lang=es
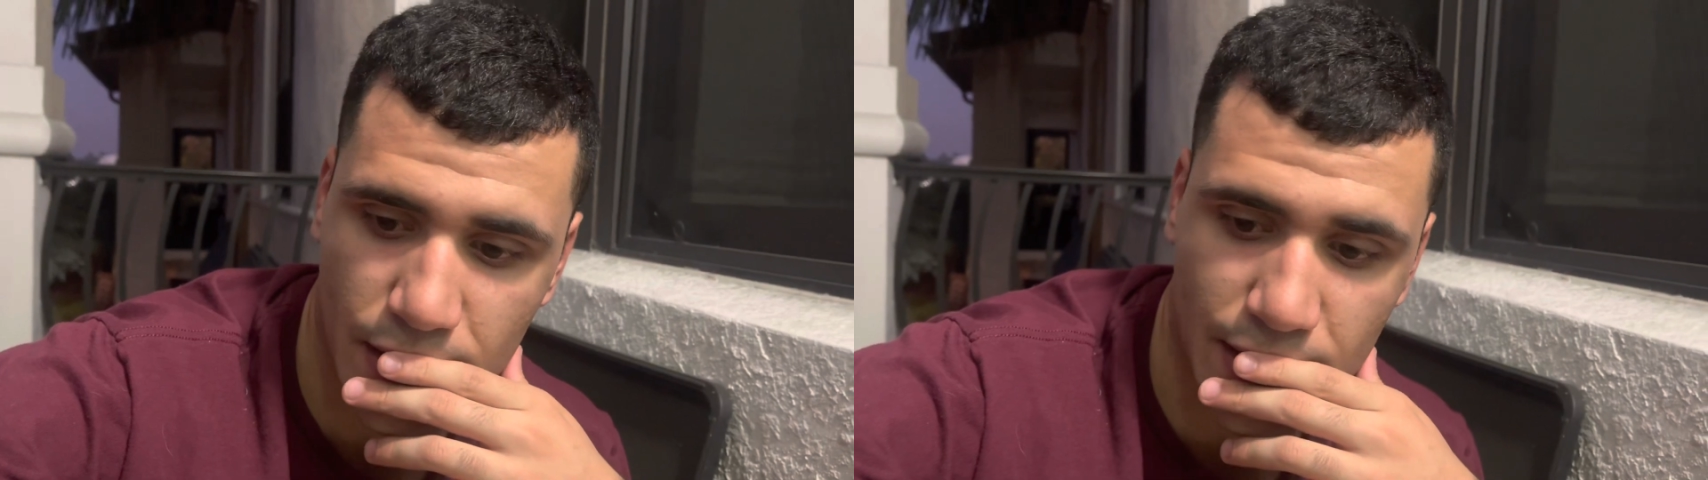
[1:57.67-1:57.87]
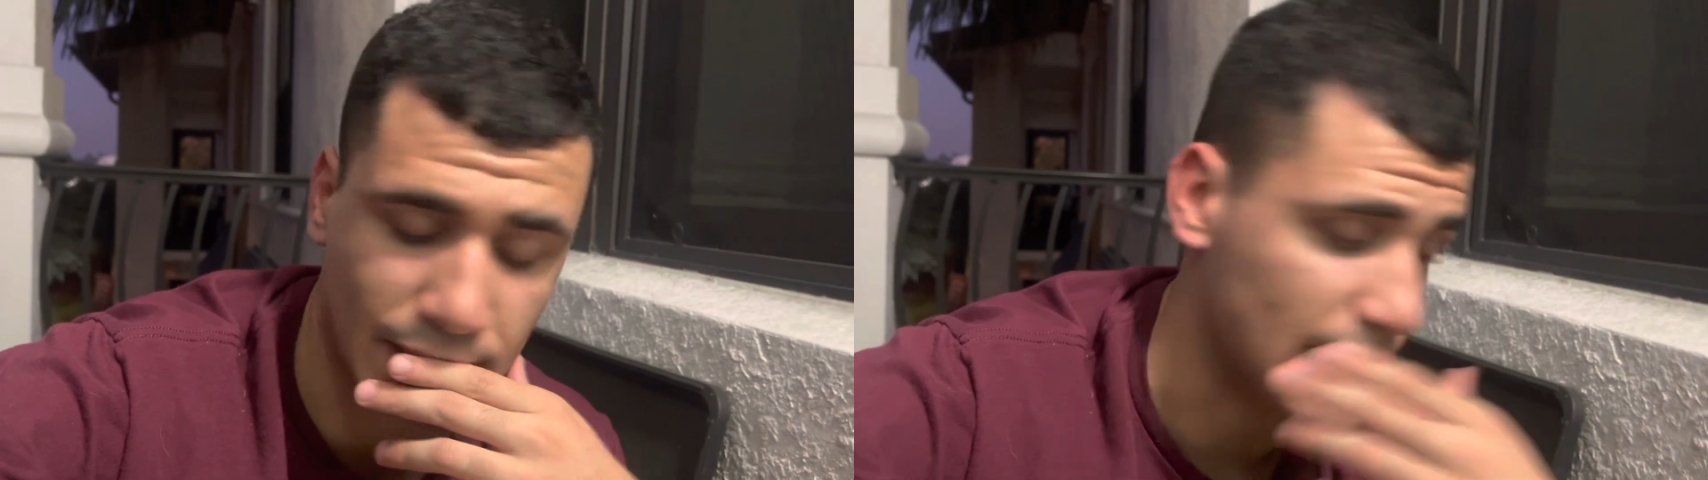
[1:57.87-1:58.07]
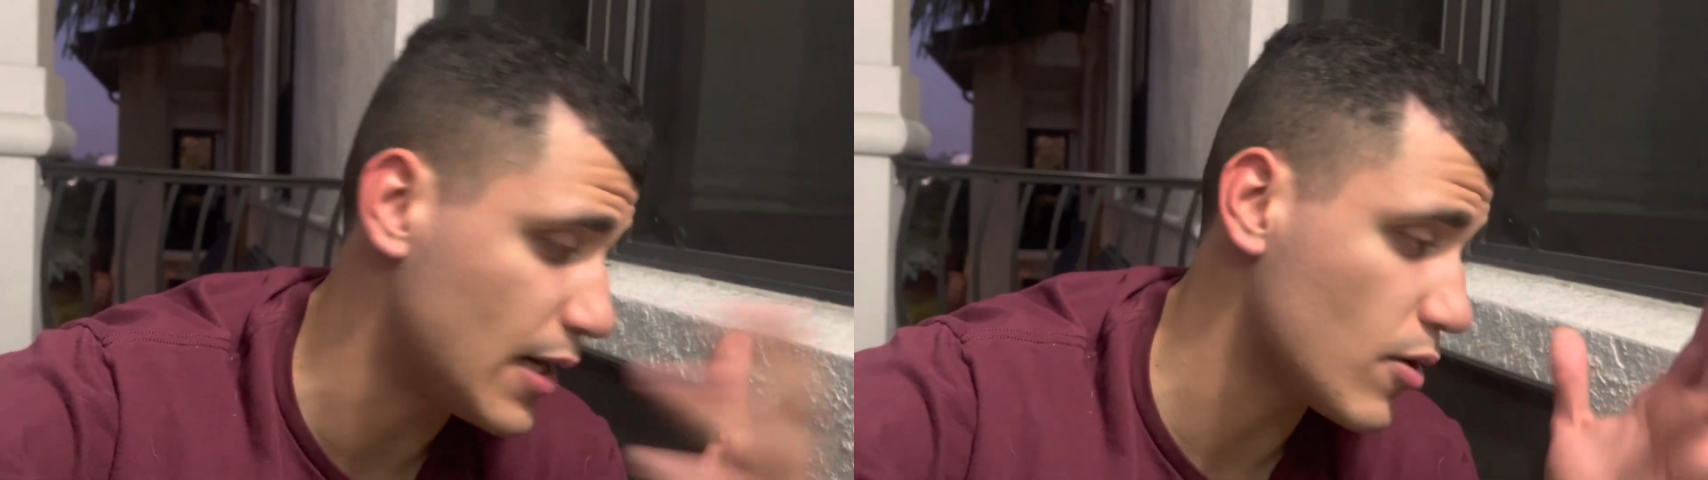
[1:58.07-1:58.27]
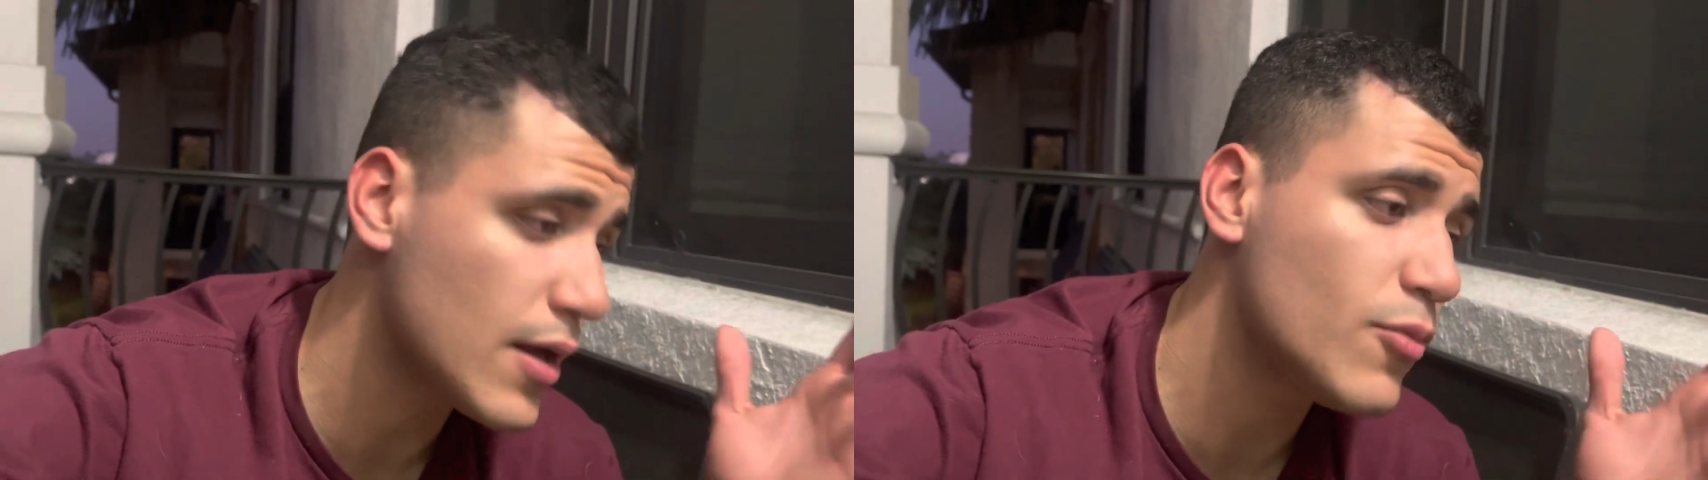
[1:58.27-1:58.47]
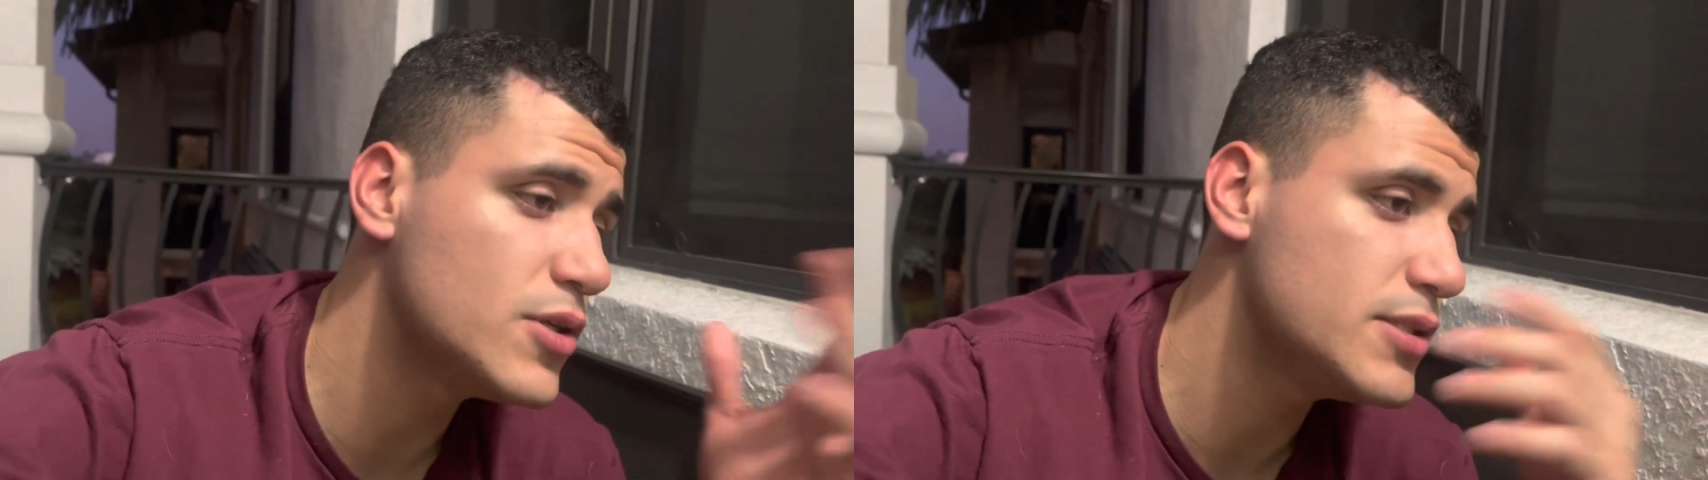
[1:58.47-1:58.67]
Y ahora
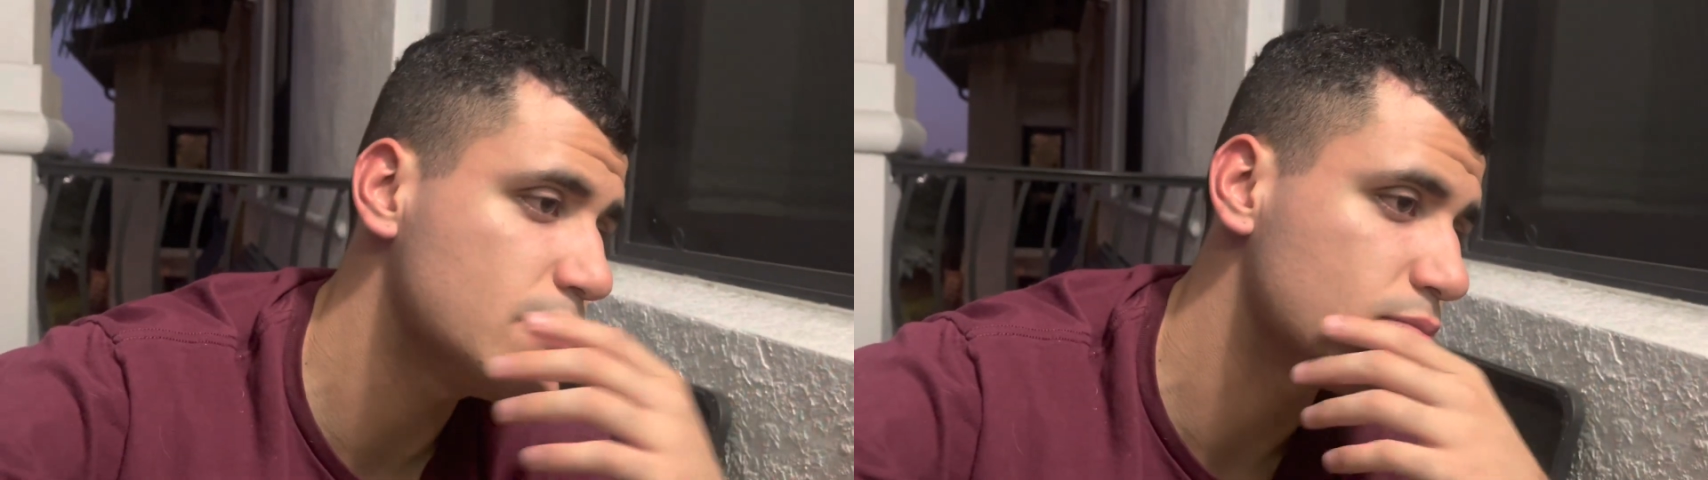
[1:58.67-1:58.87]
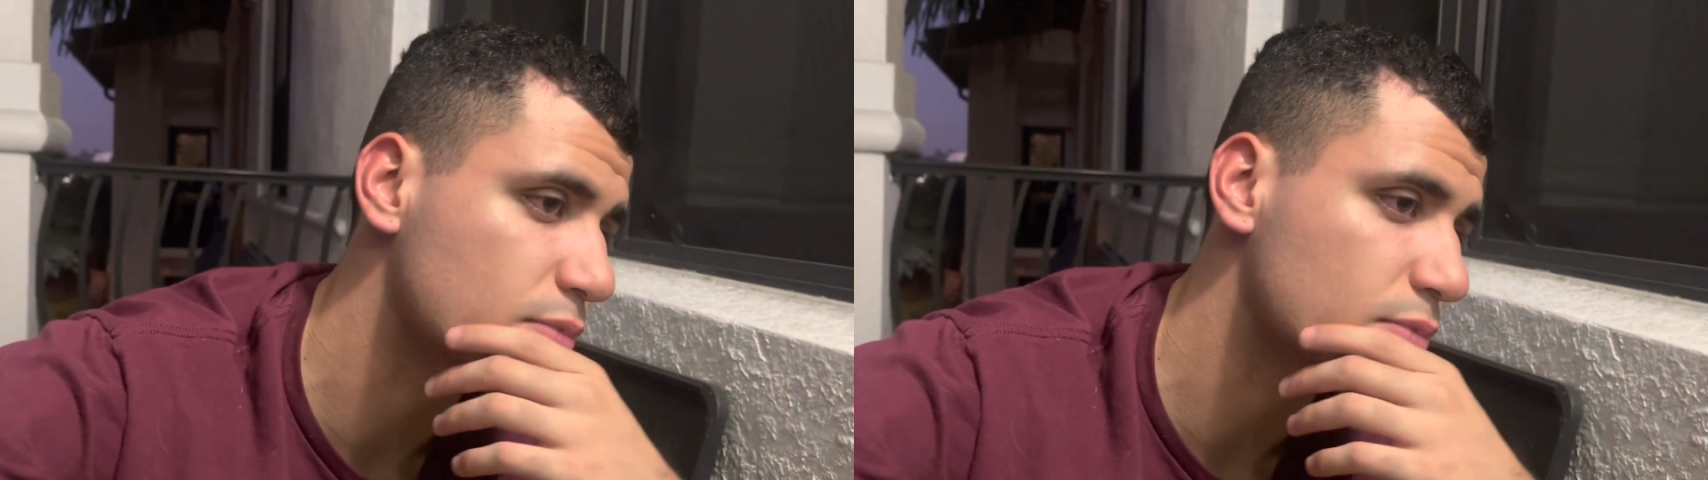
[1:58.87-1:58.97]
vamos el gym,